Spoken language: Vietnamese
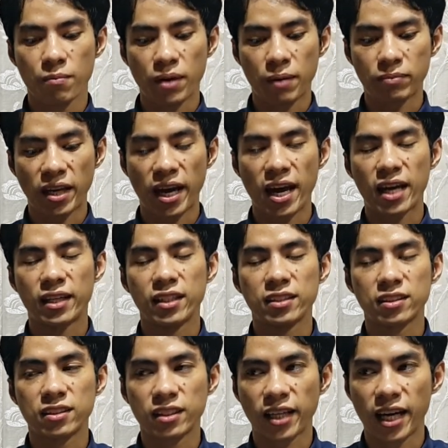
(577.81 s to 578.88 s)
rạp tha
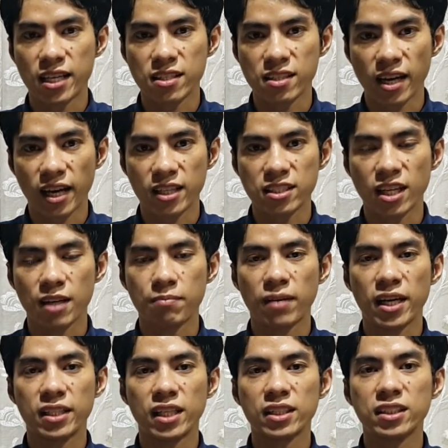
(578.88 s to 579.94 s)
nơi ngày sai chạy
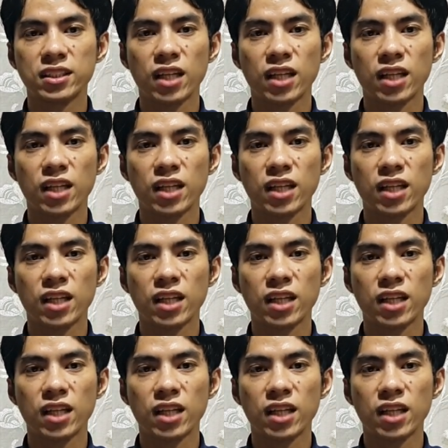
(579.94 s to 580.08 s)
mình nó